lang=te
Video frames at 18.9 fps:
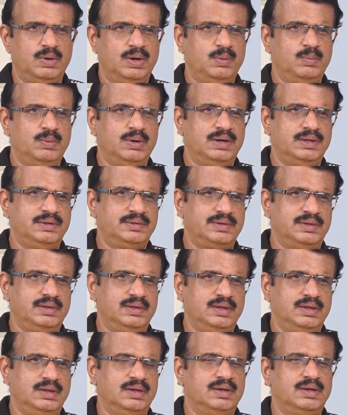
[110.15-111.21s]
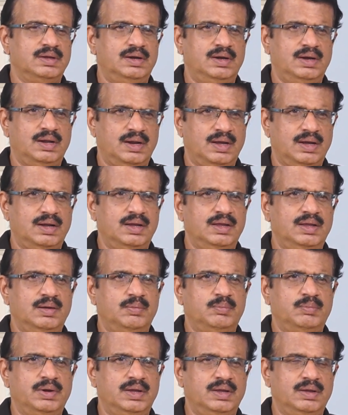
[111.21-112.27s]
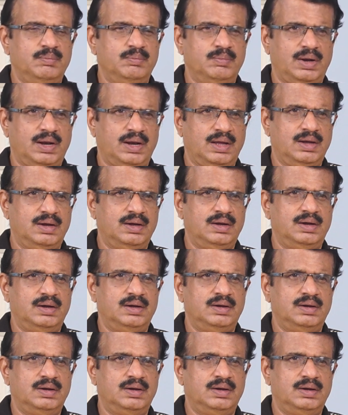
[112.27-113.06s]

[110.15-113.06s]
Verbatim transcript: మళ్ళీ మళ్ళీ ఇచ్చింది అలాగా ఈ అమ్మాయి మెల్లగా